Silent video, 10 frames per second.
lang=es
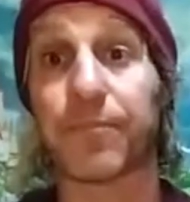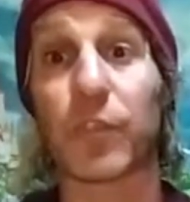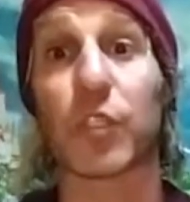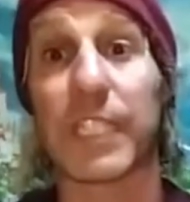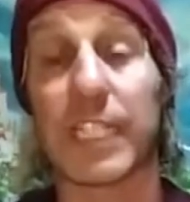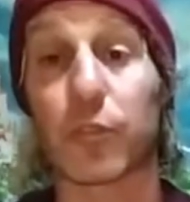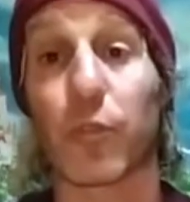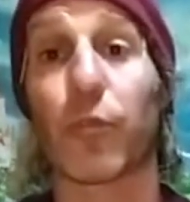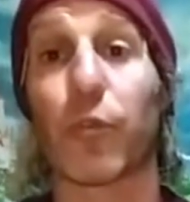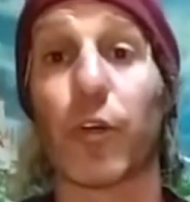No seas
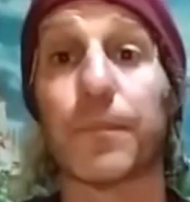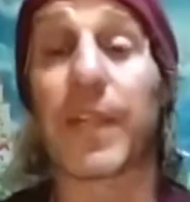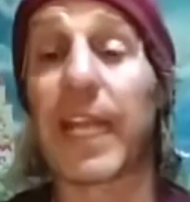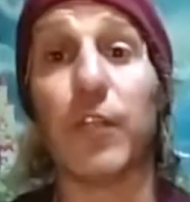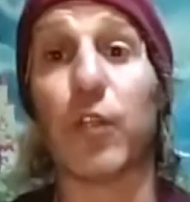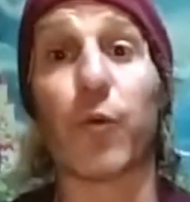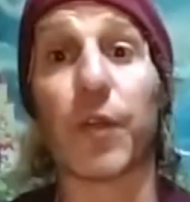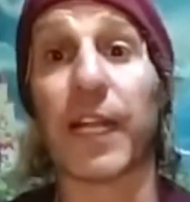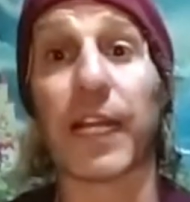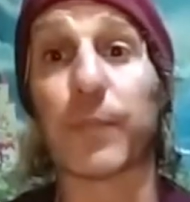tozudo, él no
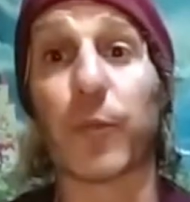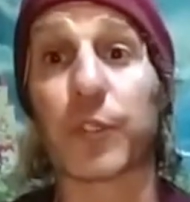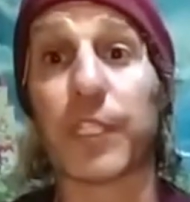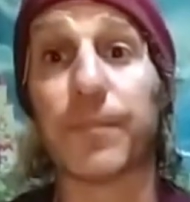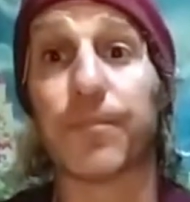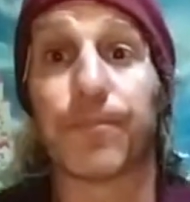puede elegir por ti.